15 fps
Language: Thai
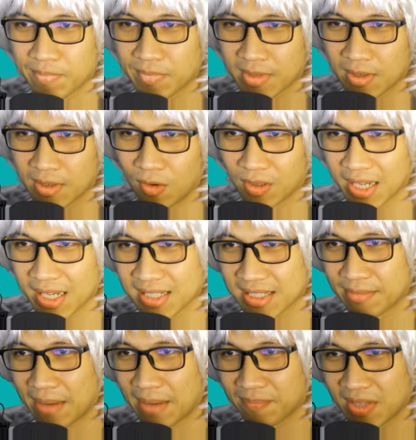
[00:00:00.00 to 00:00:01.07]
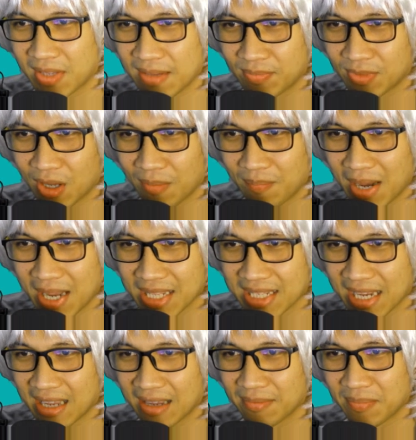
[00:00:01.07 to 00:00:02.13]
โอเคสำหรับคลิปต่อไป
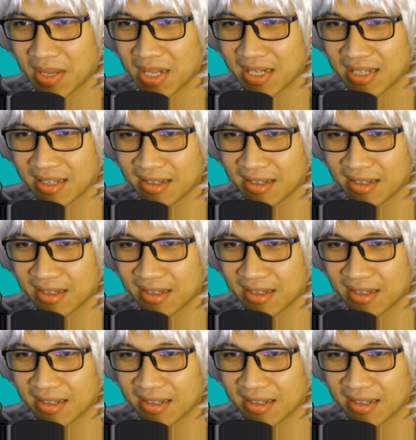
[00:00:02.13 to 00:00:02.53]
จะเป็น